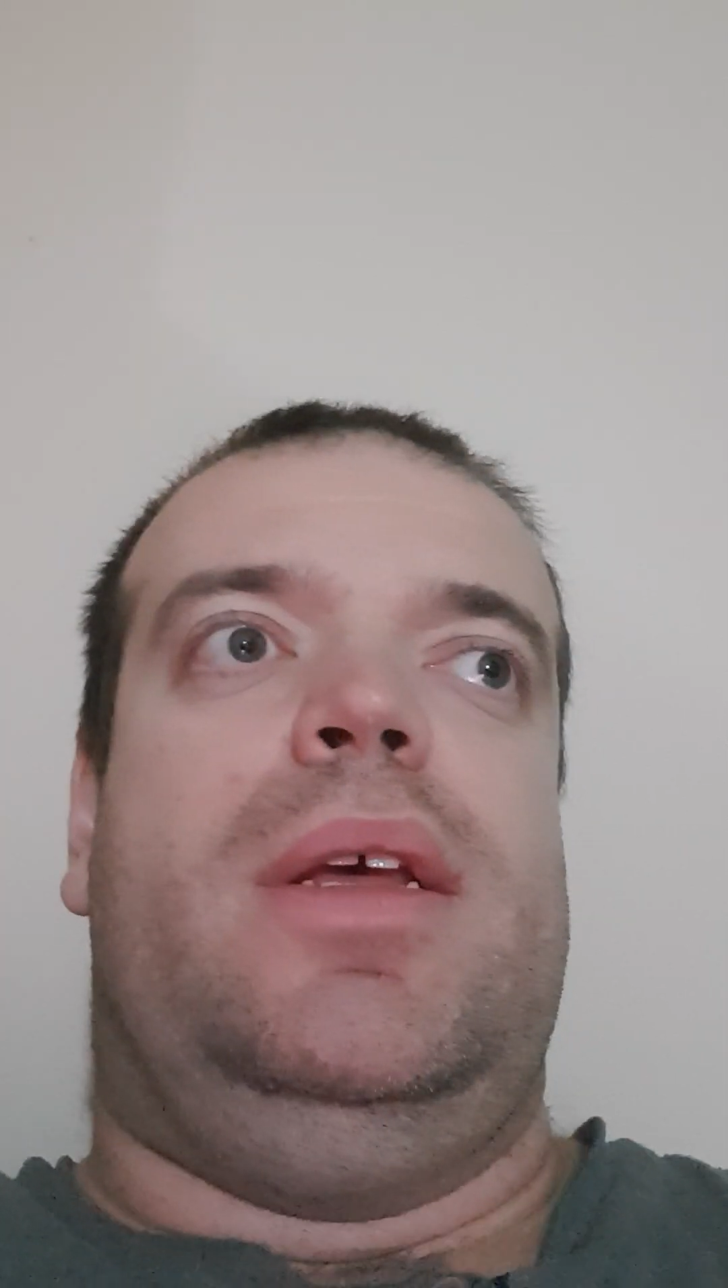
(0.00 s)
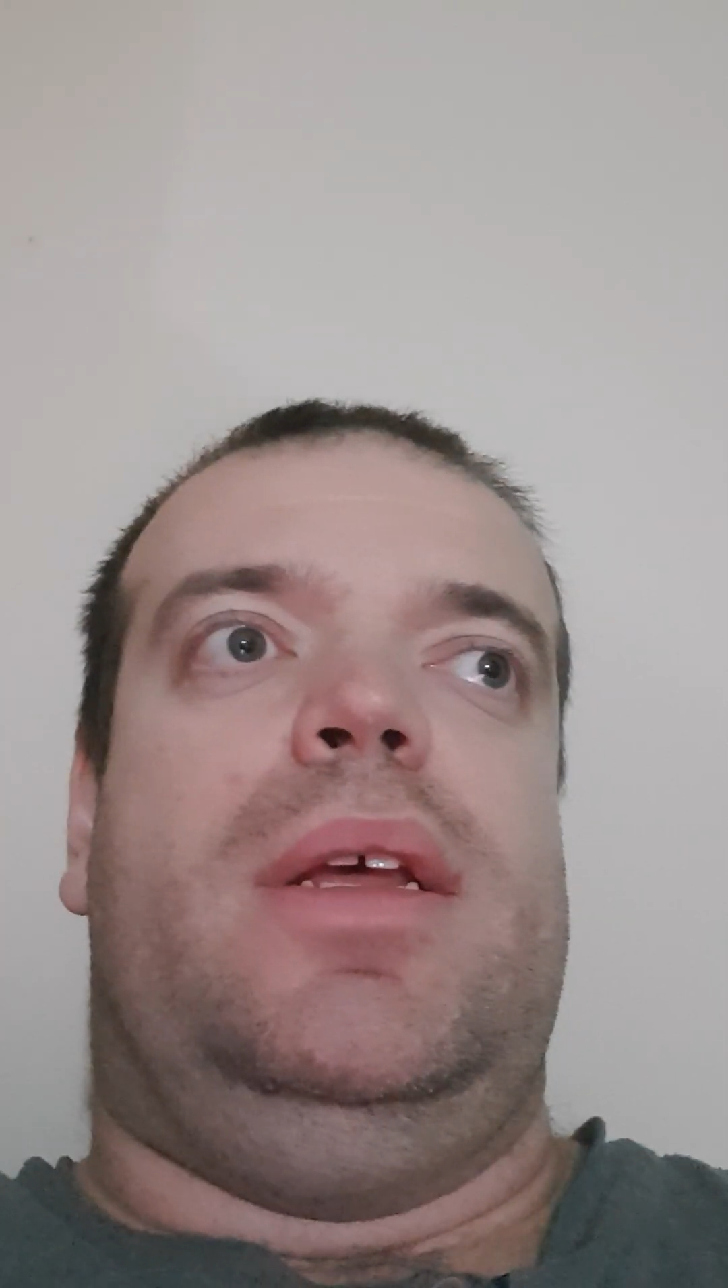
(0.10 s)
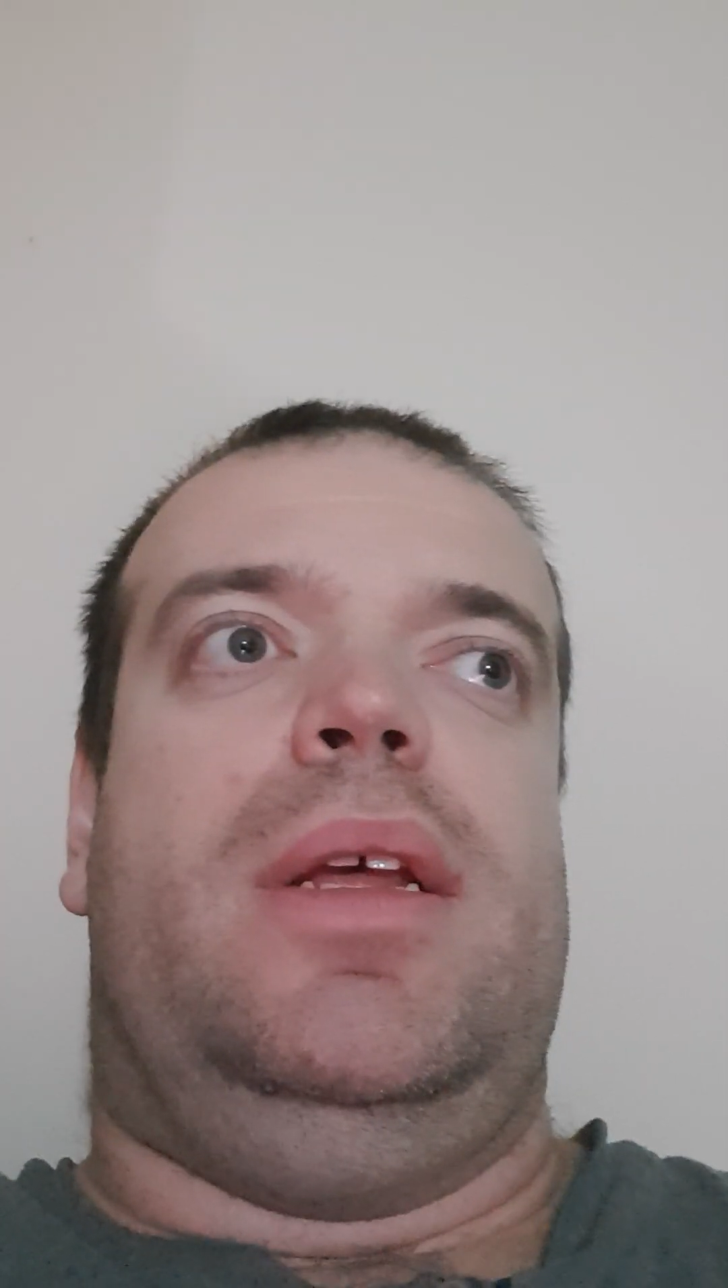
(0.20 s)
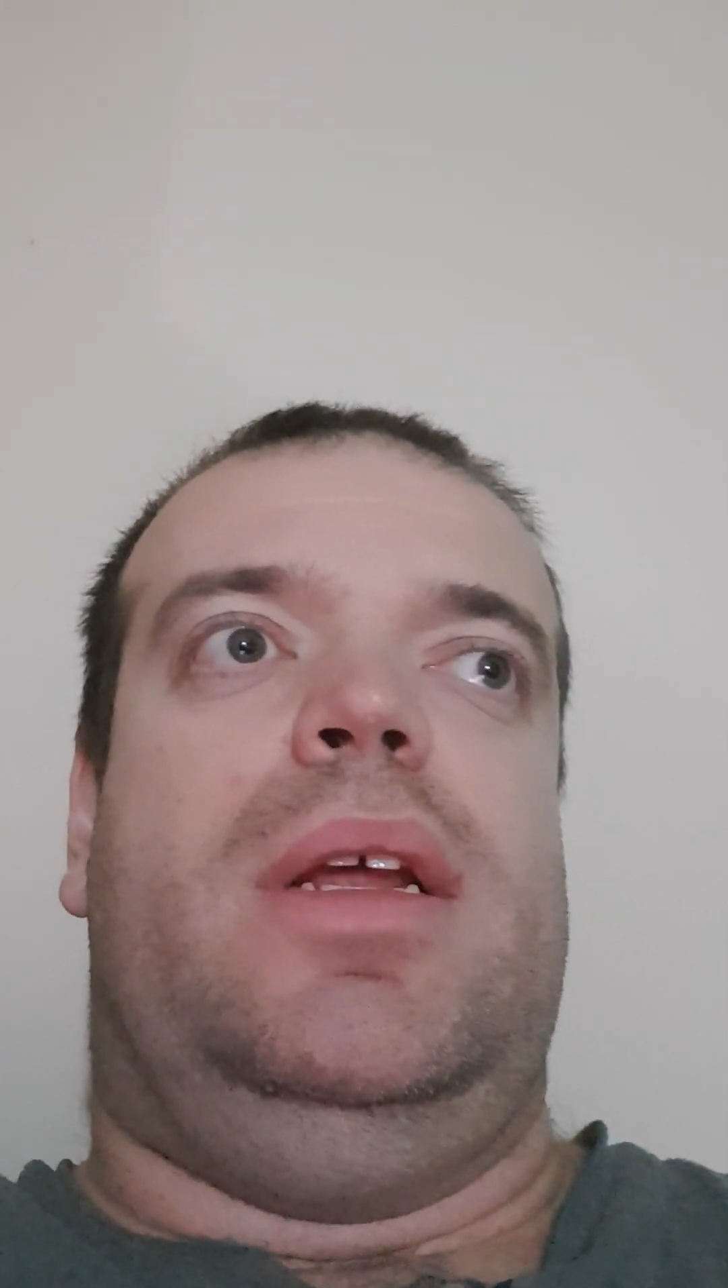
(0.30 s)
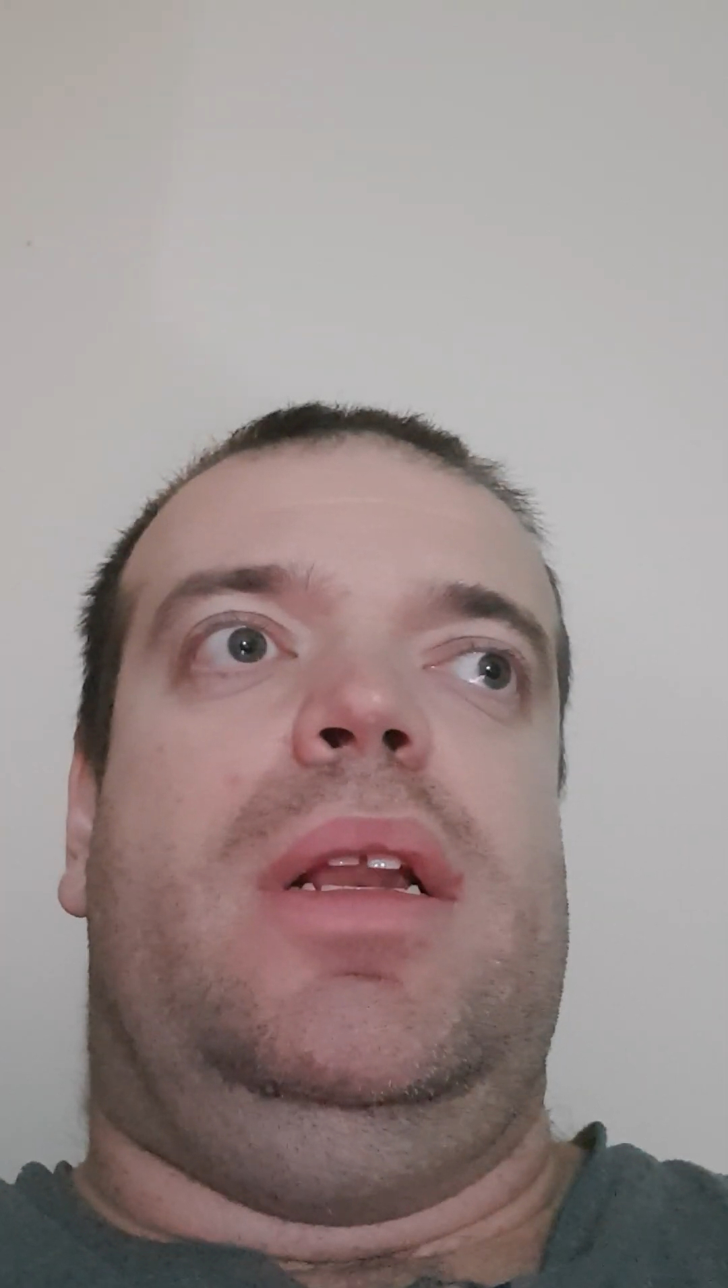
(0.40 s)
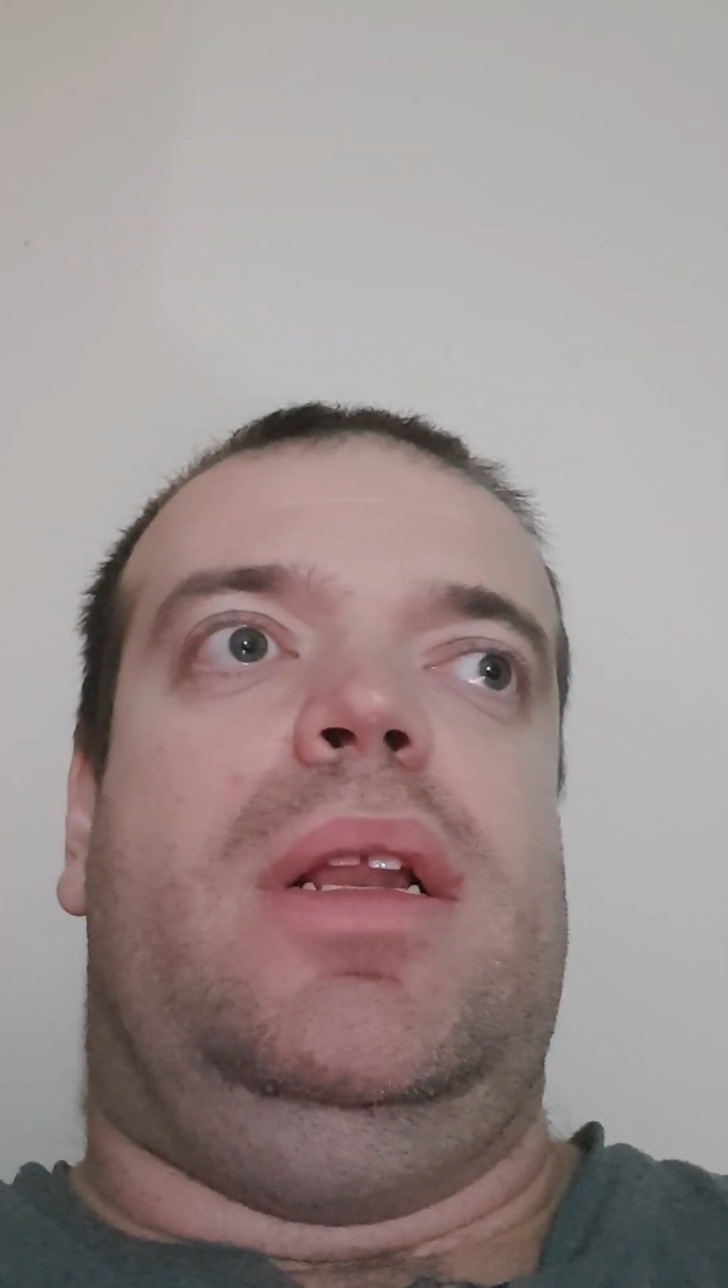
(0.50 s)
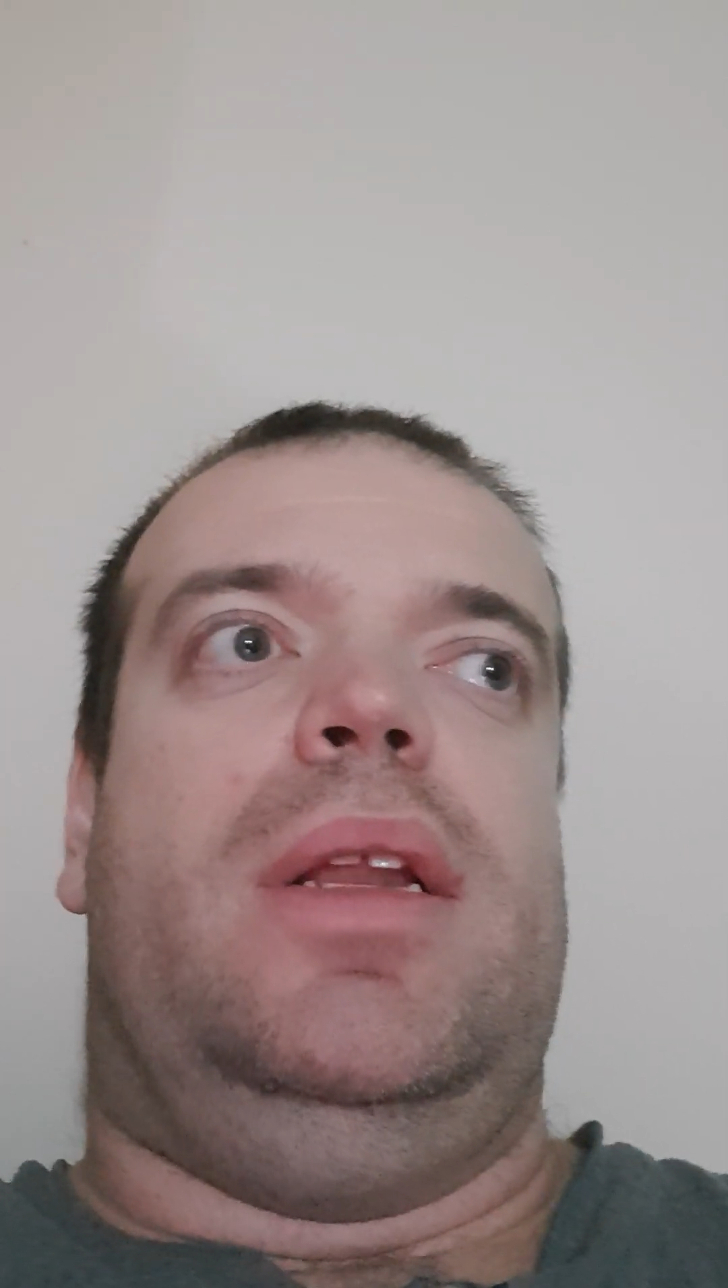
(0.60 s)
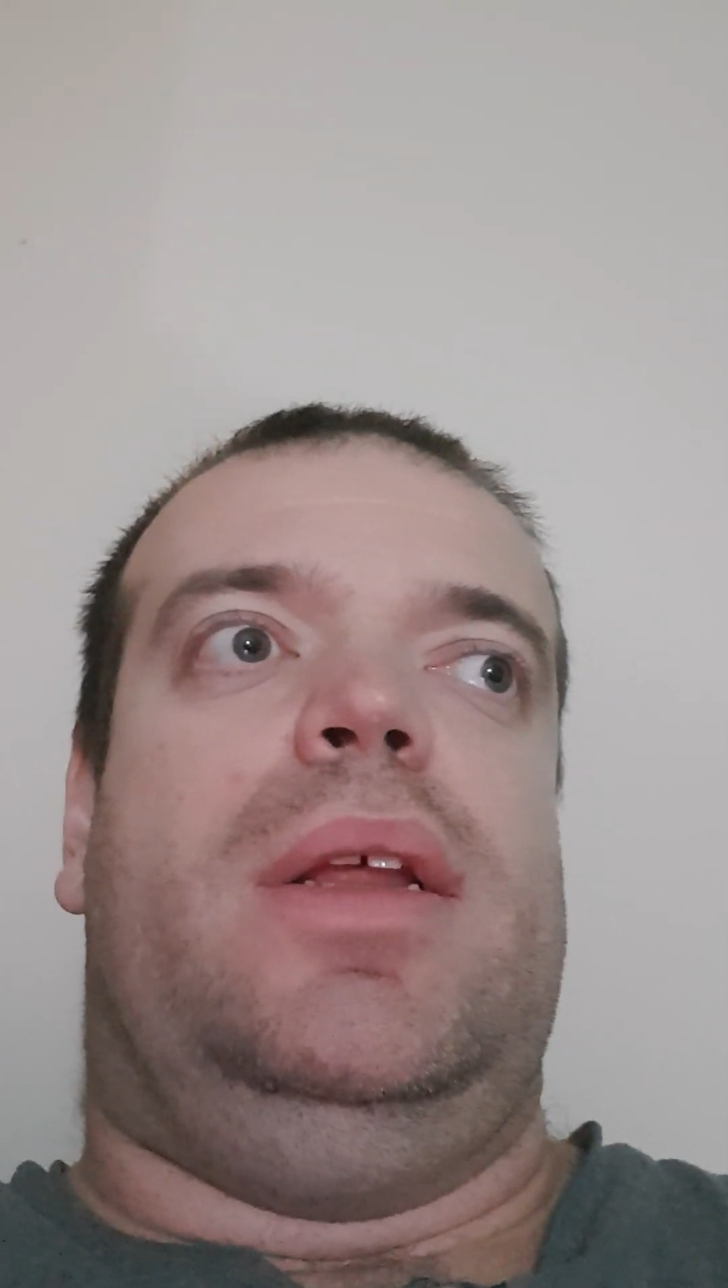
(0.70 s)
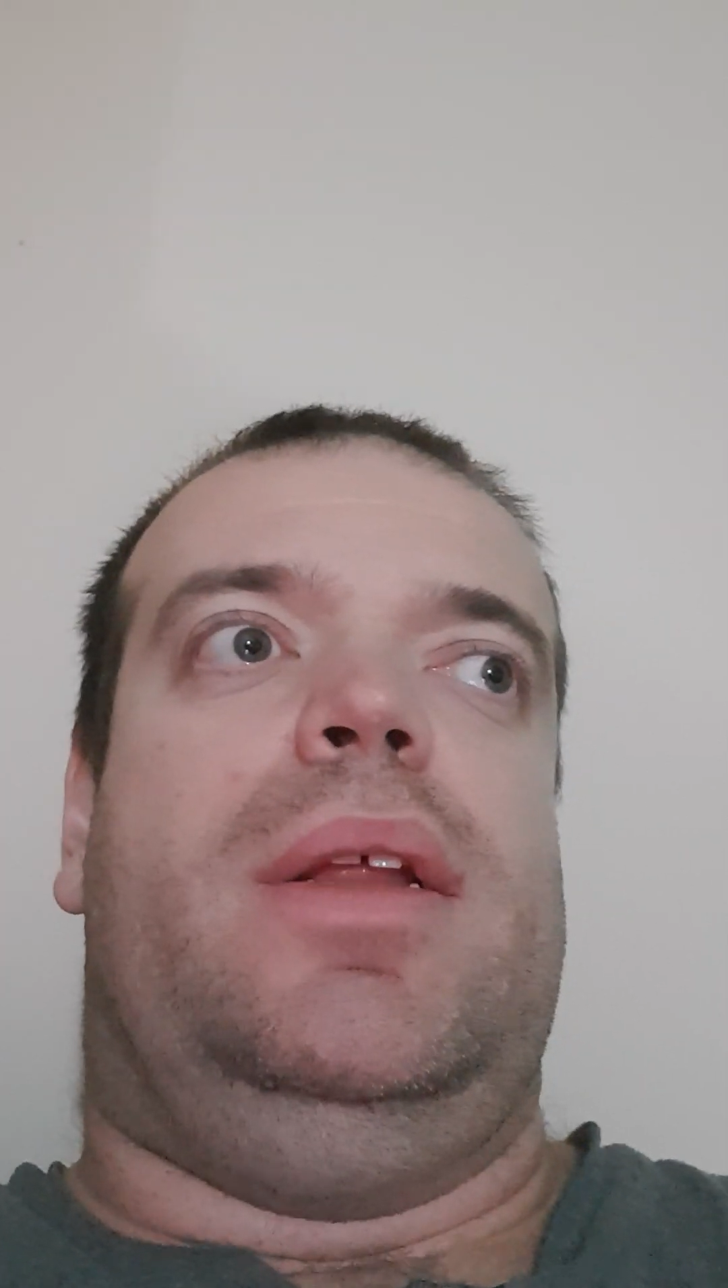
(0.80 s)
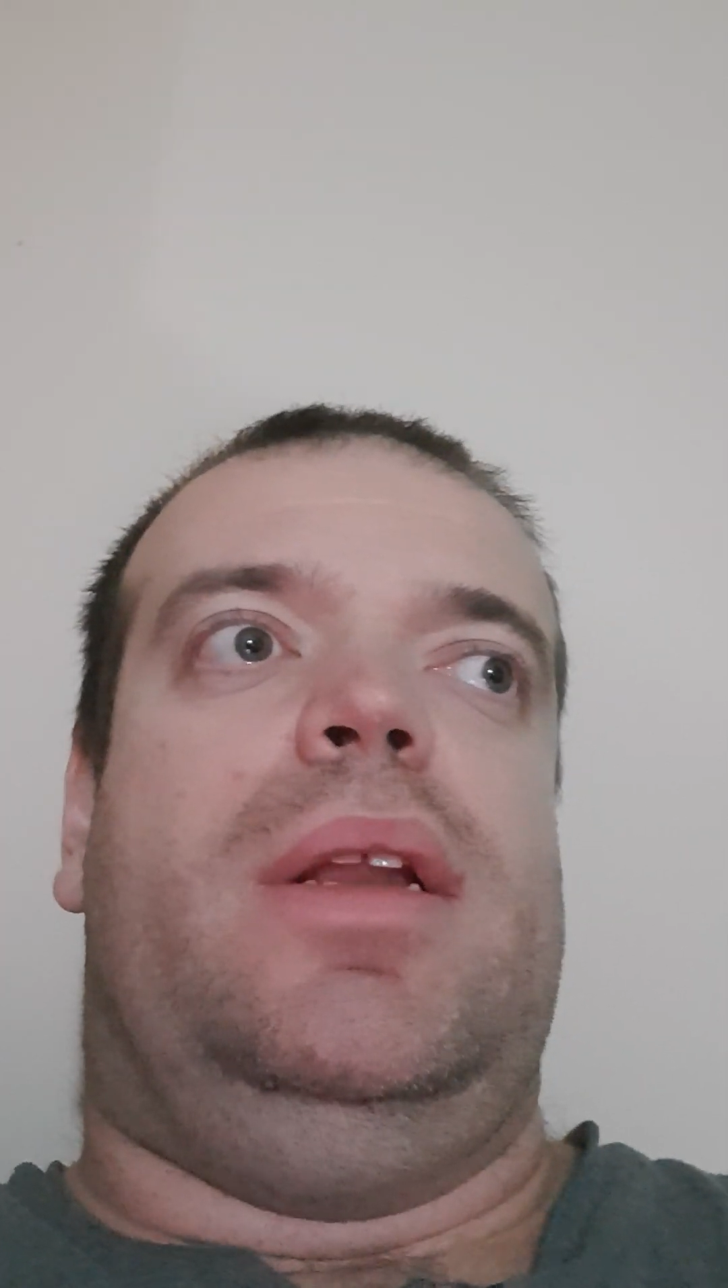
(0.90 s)
eh, il,
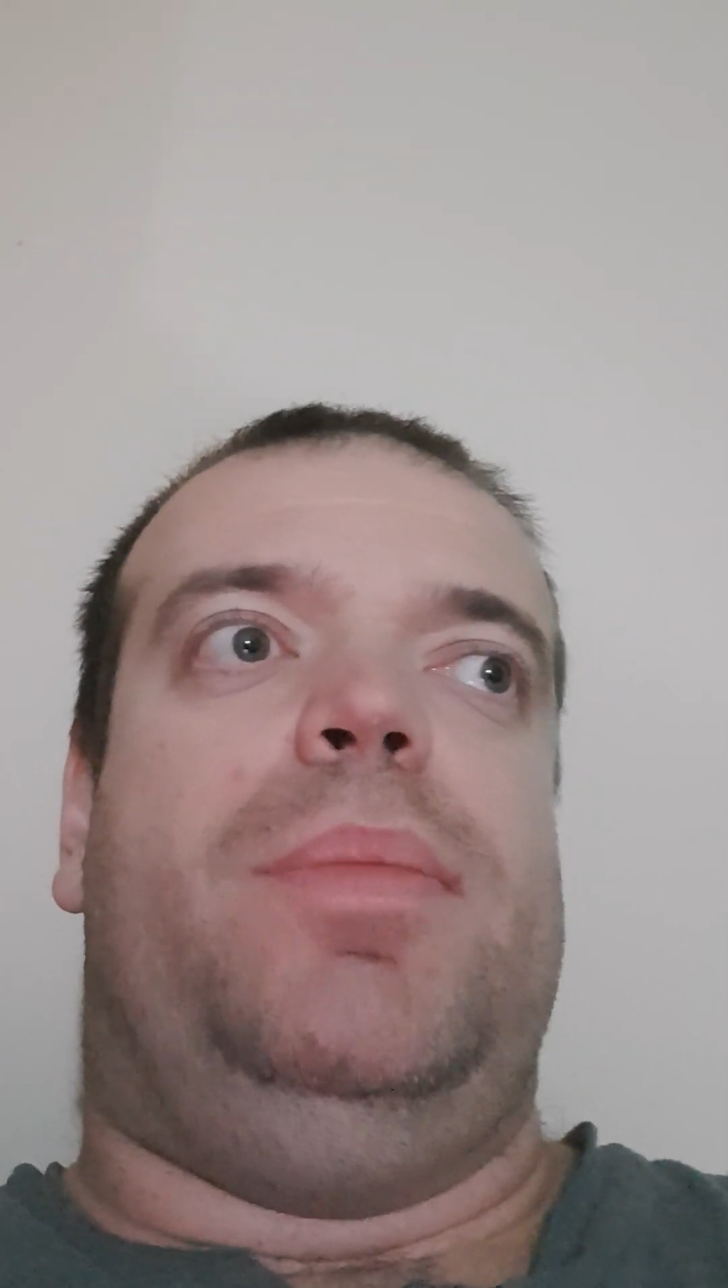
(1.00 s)
eh,